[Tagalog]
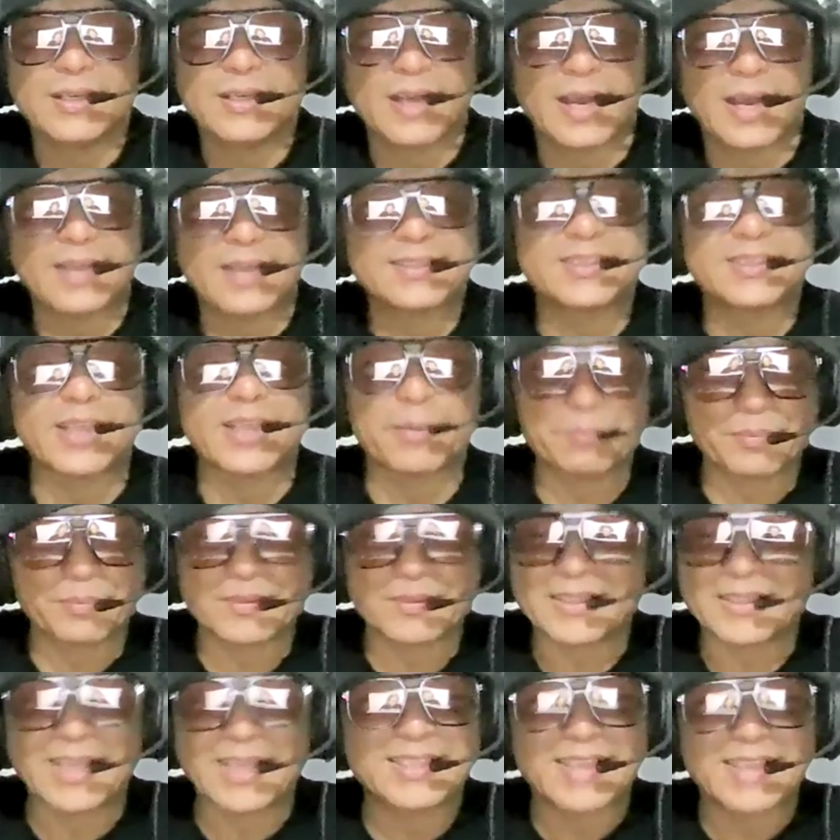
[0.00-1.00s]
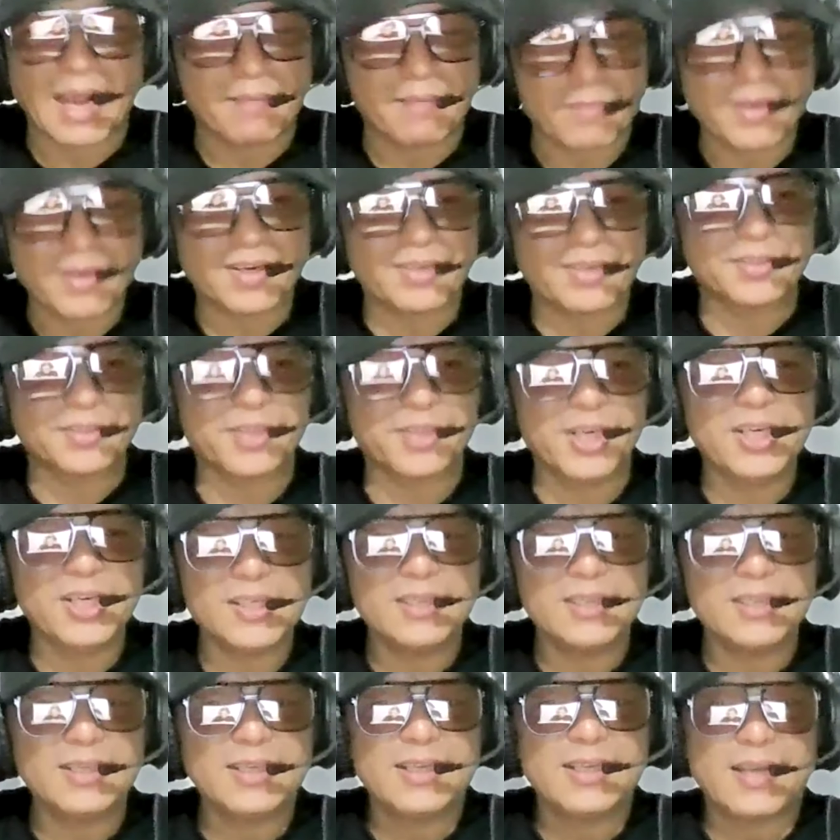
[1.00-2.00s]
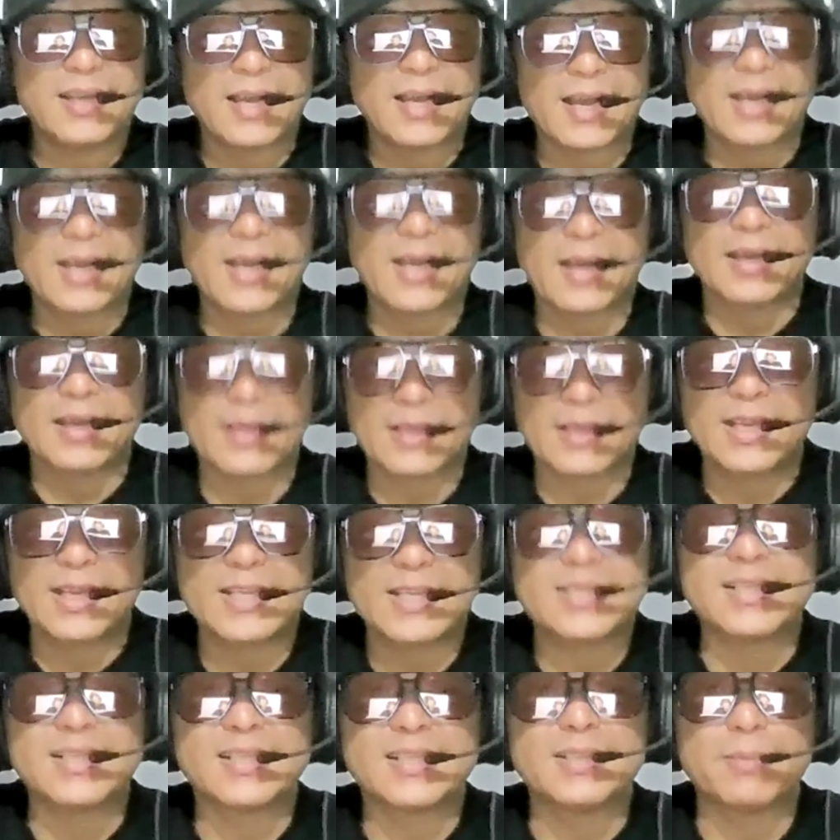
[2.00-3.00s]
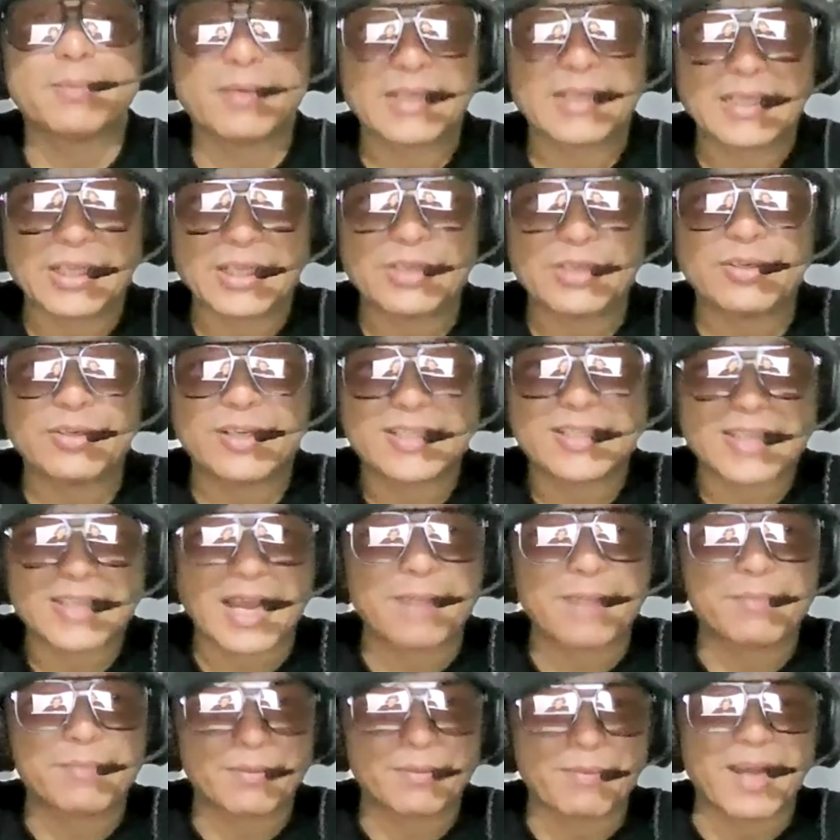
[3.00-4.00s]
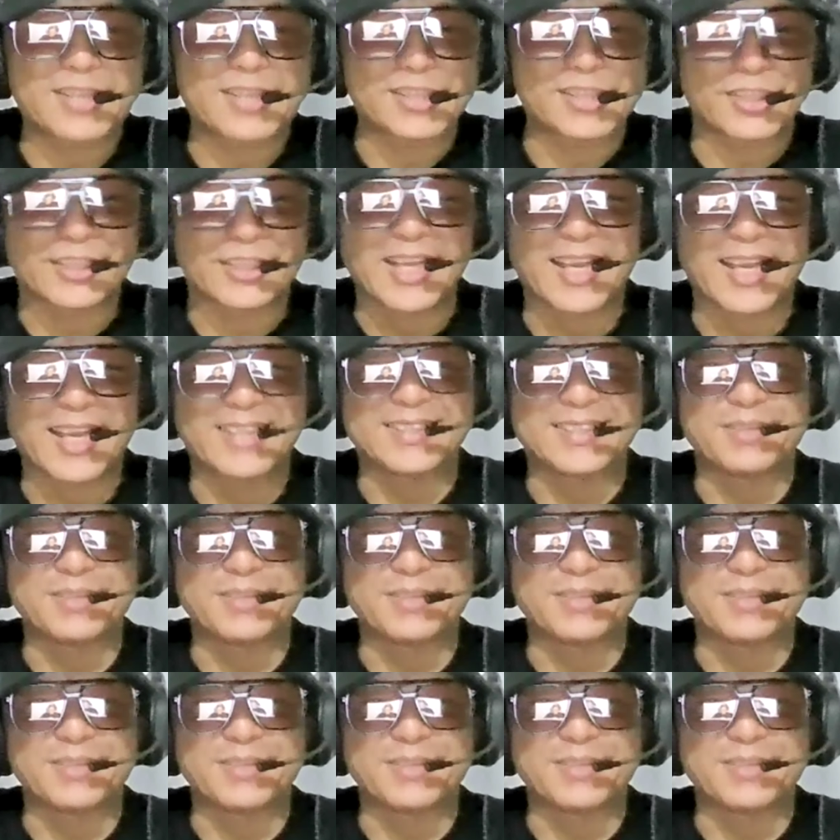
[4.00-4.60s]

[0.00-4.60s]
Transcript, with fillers: at sa, sa scammer no uh, ah, isa lang naman yan eh, yung scammer basher din,